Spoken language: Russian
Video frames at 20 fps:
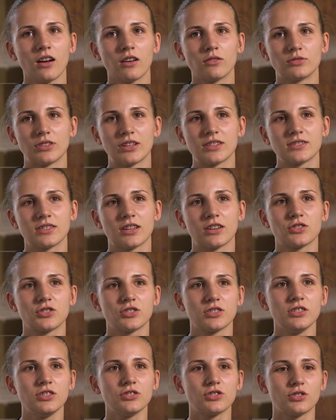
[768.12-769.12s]
У нас
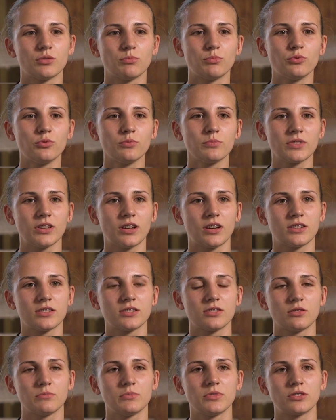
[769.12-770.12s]
также ниже бум на
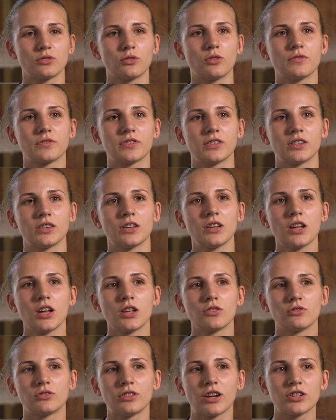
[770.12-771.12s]
100-метровке.
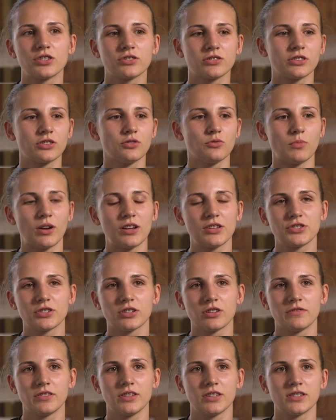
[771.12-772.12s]
Но так же, как и у
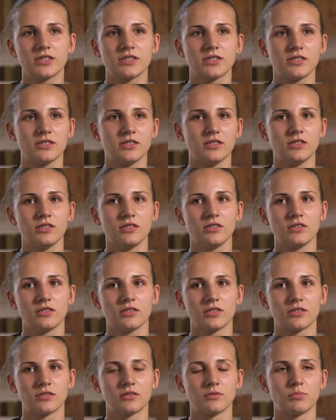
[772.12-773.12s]
мальчиков, есть и
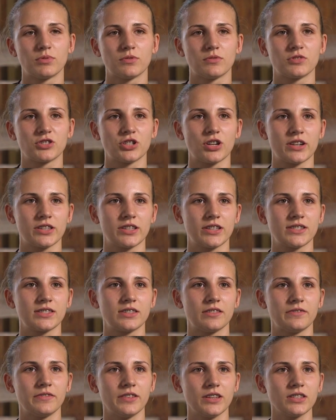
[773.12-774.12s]
э, пожарная
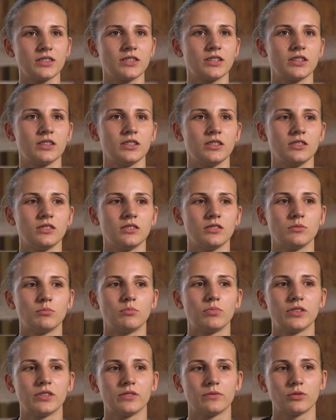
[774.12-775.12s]
эстафета, и
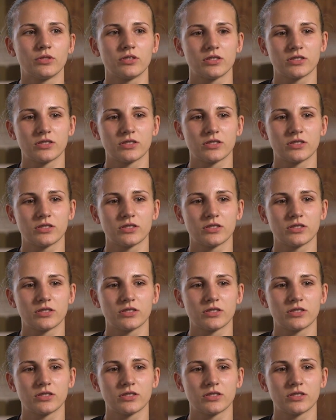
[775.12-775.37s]
боевое